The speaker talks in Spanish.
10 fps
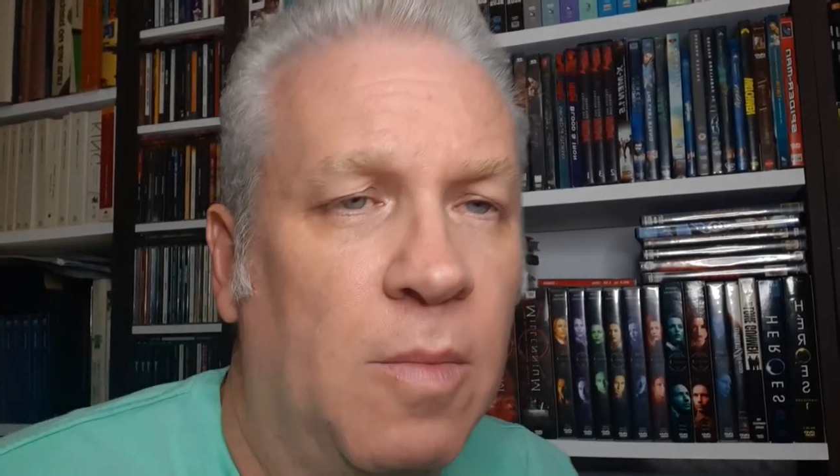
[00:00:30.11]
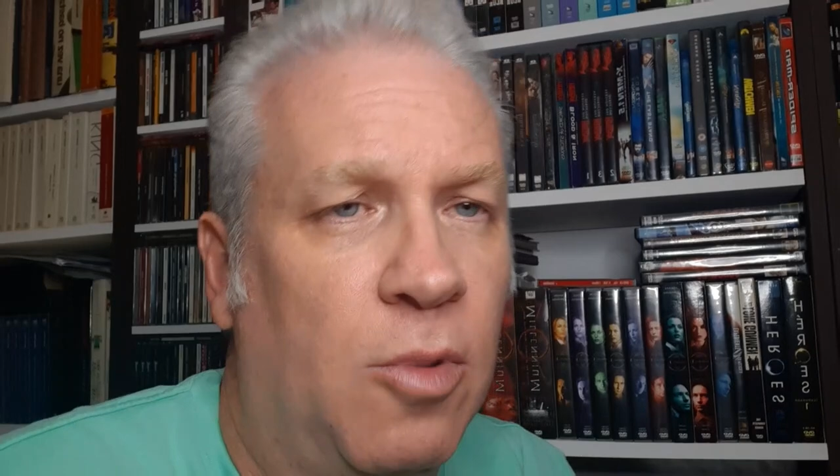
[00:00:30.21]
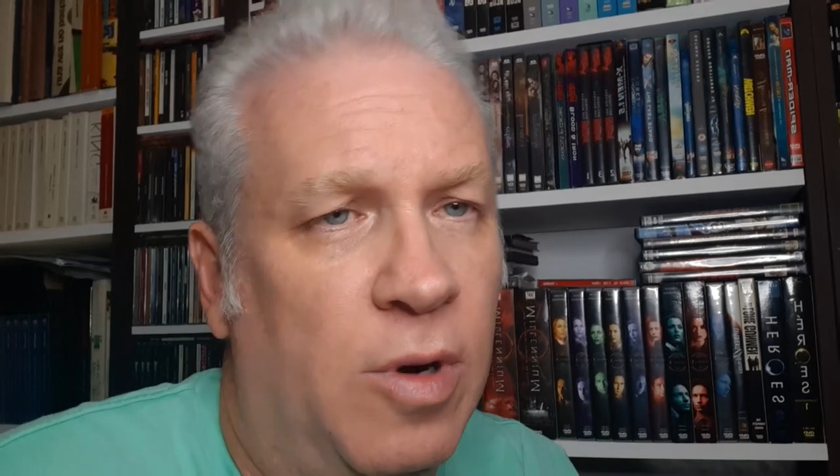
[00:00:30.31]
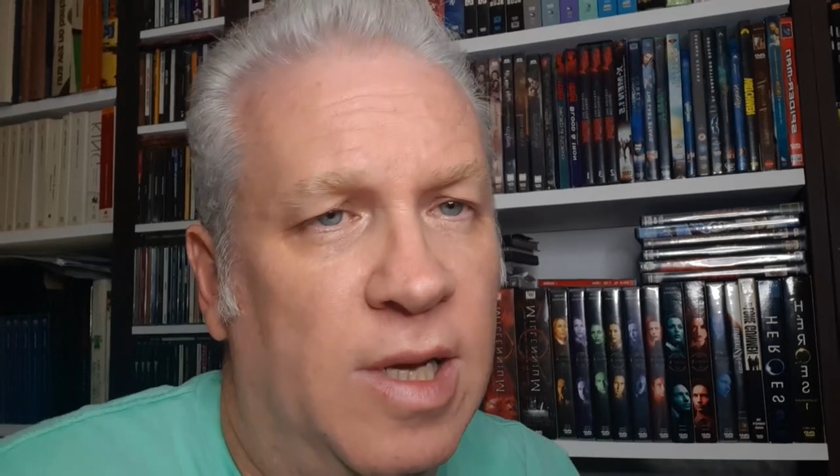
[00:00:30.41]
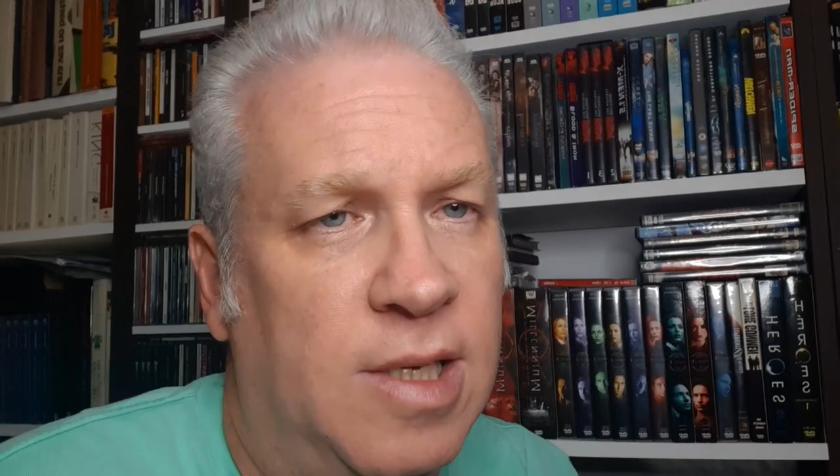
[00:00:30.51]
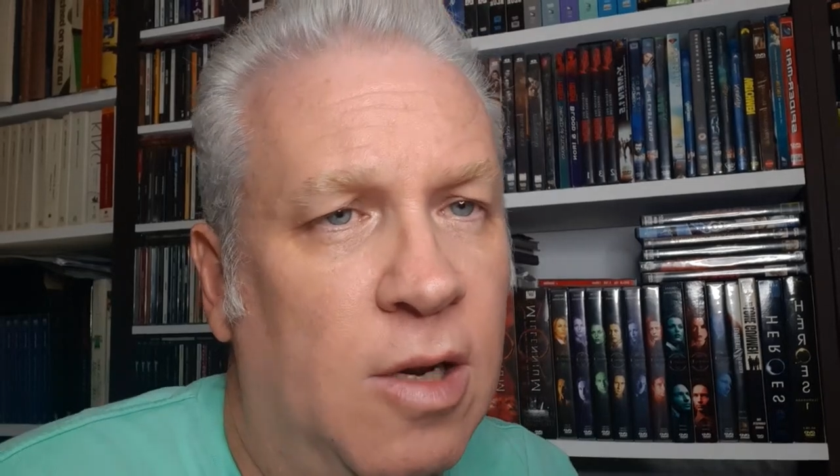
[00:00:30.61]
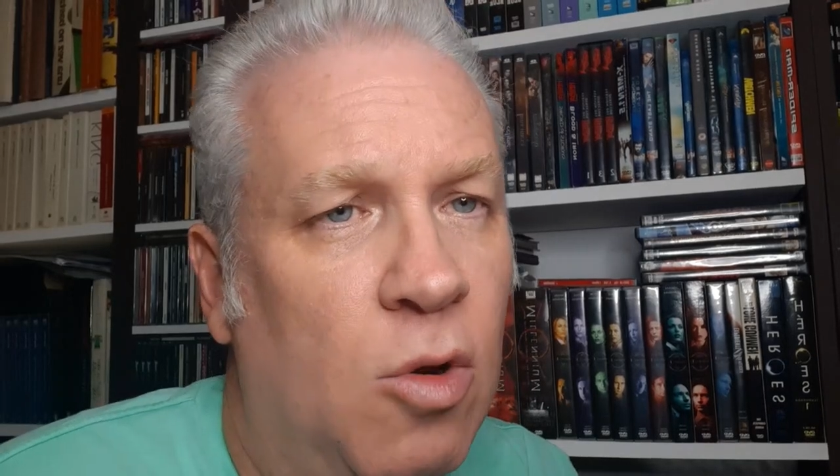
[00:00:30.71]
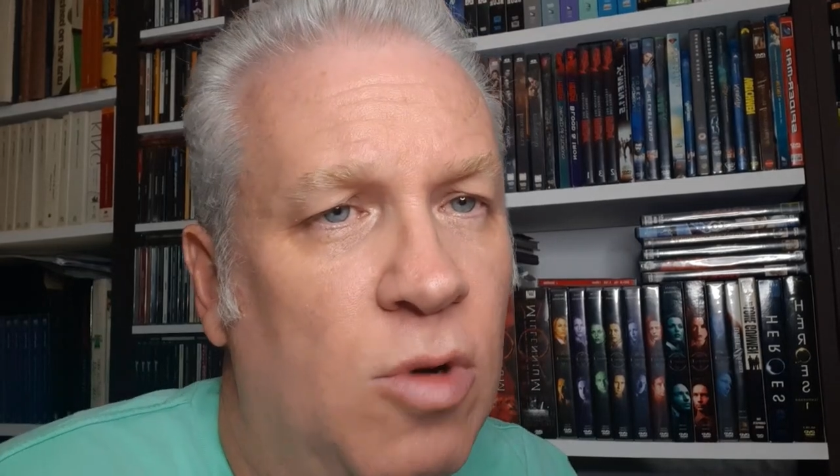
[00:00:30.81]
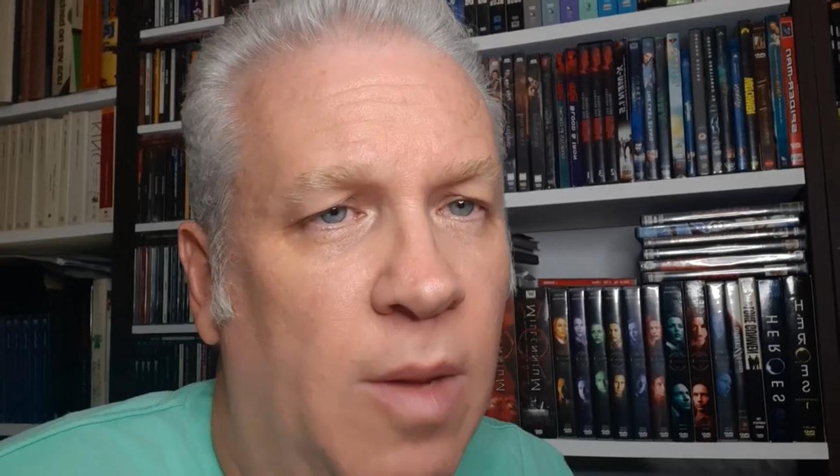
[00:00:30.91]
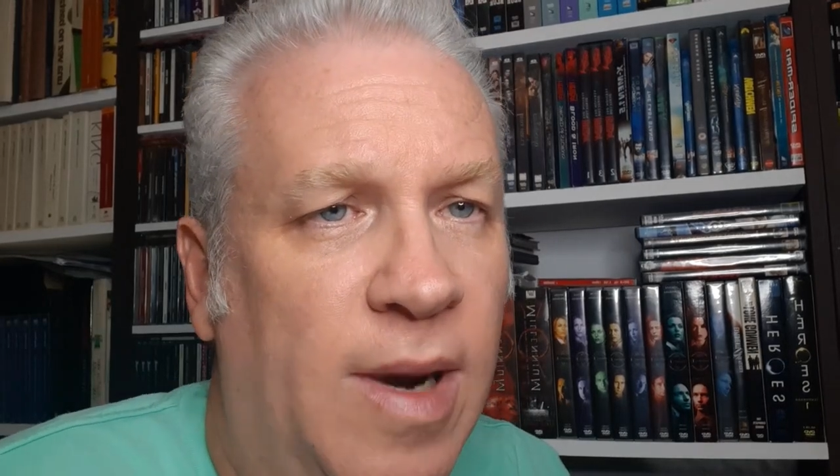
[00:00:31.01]
por
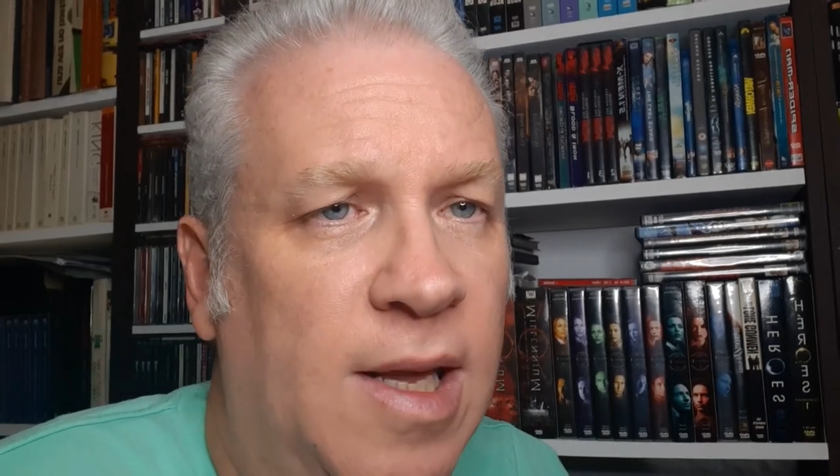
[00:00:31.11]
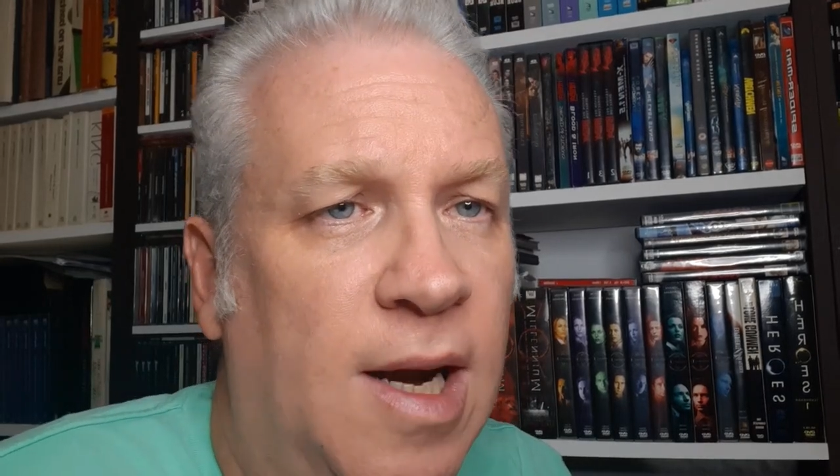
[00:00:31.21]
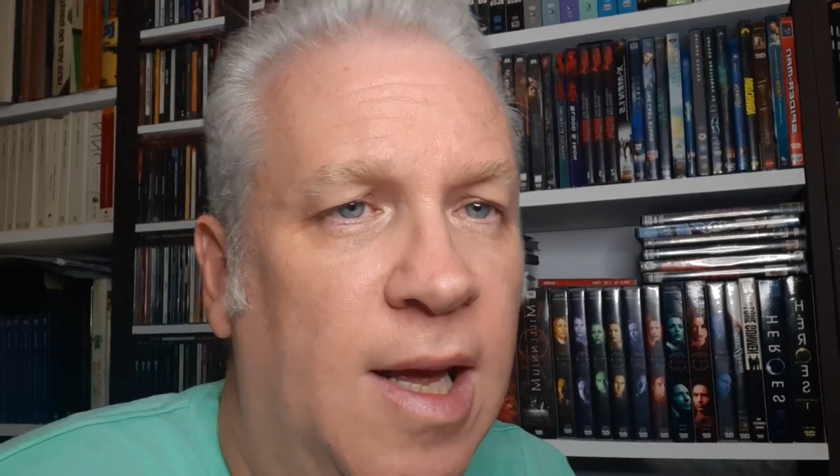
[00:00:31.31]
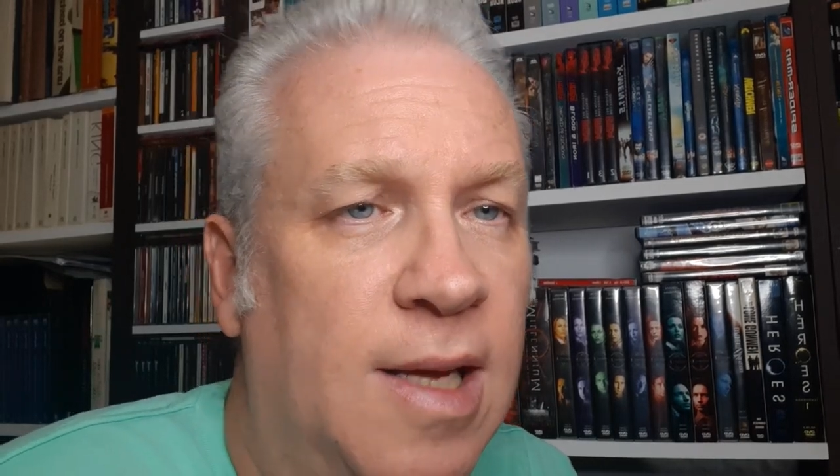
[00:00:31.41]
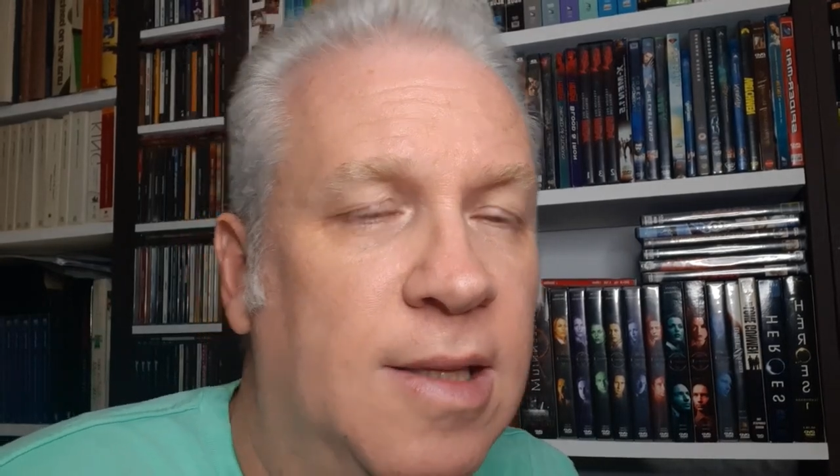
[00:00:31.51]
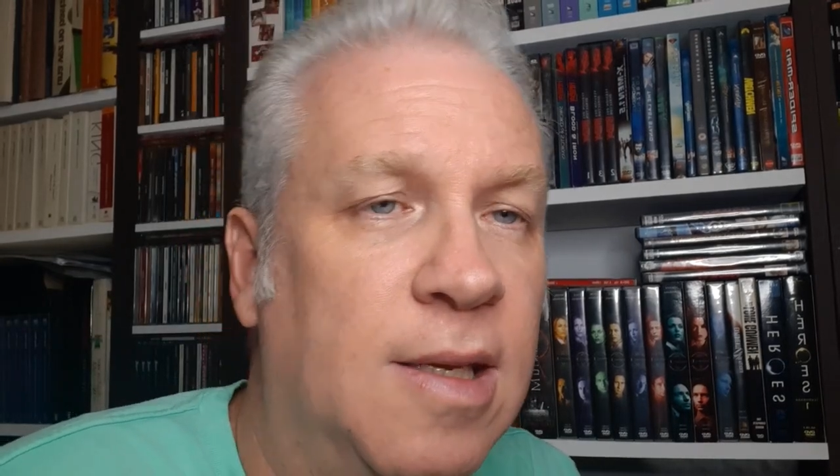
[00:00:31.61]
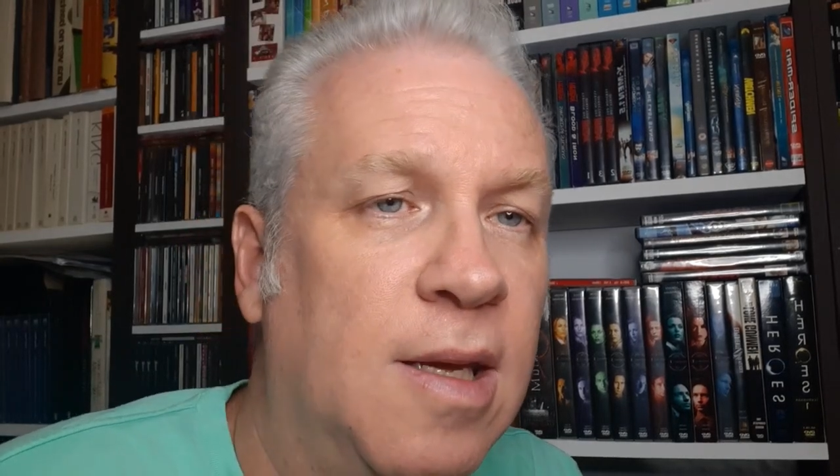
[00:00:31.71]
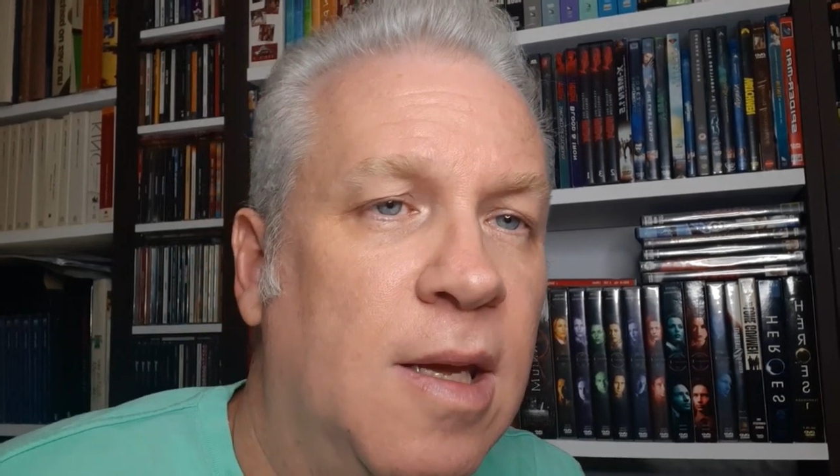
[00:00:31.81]
decirlo de una manera elegante,